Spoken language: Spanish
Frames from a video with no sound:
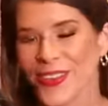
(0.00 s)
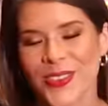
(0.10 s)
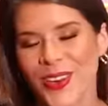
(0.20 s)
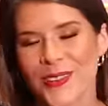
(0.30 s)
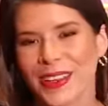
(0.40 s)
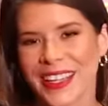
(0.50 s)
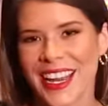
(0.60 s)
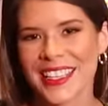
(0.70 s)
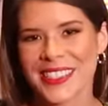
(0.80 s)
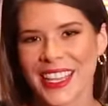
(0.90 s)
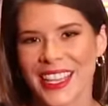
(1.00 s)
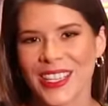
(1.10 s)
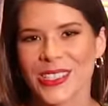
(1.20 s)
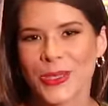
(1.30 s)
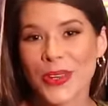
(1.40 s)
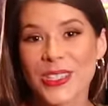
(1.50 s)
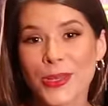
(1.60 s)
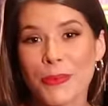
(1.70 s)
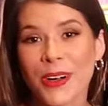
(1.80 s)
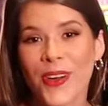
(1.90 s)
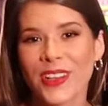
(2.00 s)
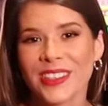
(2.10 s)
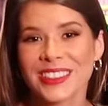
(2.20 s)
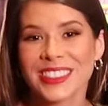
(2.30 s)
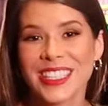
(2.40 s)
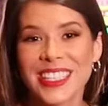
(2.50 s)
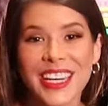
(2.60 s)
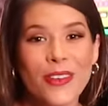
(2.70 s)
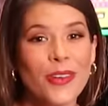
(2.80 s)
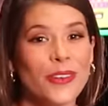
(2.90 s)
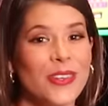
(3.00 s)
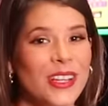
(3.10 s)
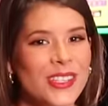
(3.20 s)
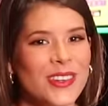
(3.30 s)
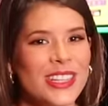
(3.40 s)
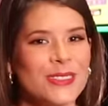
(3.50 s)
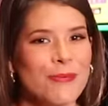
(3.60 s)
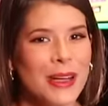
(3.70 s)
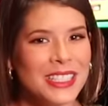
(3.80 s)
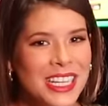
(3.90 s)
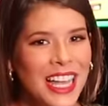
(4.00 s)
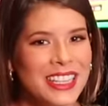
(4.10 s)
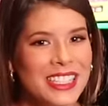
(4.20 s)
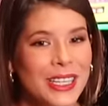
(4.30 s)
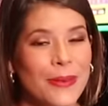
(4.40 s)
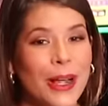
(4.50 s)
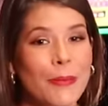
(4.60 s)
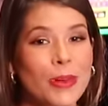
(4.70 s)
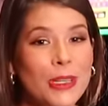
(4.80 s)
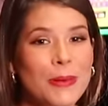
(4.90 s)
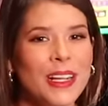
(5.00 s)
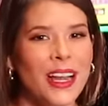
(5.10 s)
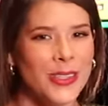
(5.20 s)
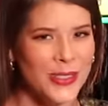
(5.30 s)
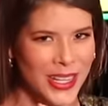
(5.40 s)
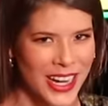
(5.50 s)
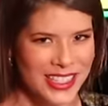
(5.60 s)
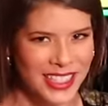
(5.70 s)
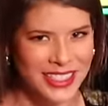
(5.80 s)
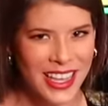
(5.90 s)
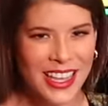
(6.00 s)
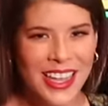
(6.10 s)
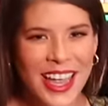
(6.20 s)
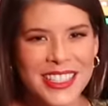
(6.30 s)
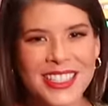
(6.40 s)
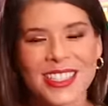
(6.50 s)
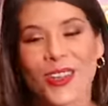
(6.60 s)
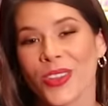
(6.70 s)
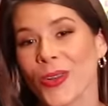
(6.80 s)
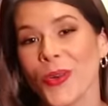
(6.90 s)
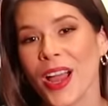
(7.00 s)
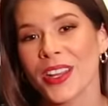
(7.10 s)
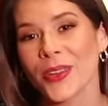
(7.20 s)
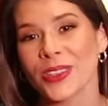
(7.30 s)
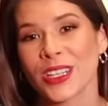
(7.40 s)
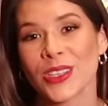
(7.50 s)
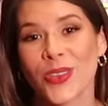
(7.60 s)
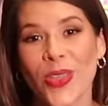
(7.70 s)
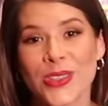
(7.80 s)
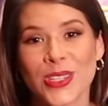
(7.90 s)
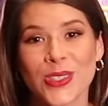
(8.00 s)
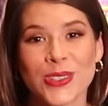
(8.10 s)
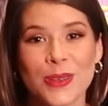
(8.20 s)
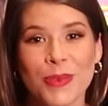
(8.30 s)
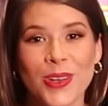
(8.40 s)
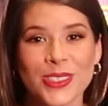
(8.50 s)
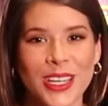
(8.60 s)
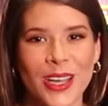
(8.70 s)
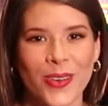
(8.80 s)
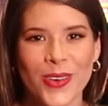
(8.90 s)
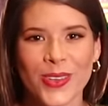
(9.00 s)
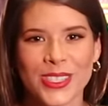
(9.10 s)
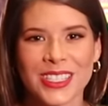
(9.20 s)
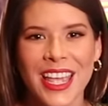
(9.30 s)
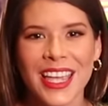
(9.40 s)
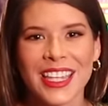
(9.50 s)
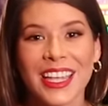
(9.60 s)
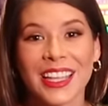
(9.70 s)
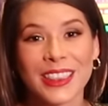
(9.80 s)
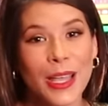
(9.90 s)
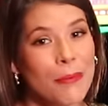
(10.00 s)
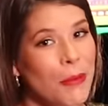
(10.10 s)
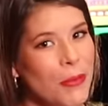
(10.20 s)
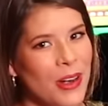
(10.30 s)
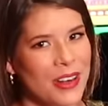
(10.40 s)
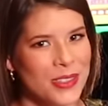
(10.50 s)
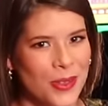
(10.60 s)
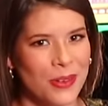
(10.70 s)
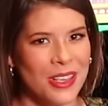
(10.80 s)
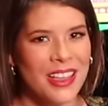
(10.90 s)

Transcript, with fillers: No lo imaginaste. 20 Super Hot sí tiene bonificaciones más grandes que van a multiplicar tus ganancias. Es sencillo de jugar y contiene todos esos símbolos que ya conoces y que tan populares son.